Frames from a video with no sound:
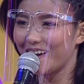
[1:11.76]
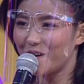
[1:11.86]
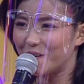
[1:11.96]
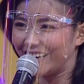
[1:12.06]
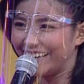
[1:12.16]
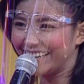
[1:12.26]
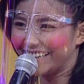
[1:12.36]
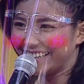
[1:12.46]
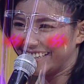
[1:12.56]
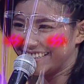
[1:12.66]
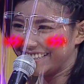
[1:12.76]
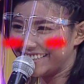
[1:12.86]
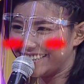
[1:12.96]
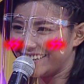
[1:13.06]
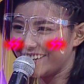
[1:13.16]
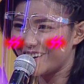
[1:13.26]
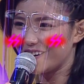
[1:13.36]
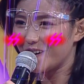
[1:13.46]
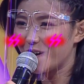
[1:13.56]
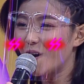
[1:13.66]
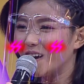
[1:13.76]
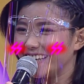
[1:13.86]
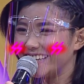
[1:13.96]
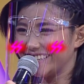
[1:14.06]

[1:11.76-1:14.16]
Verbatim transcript: ยหอยขายหอยหอย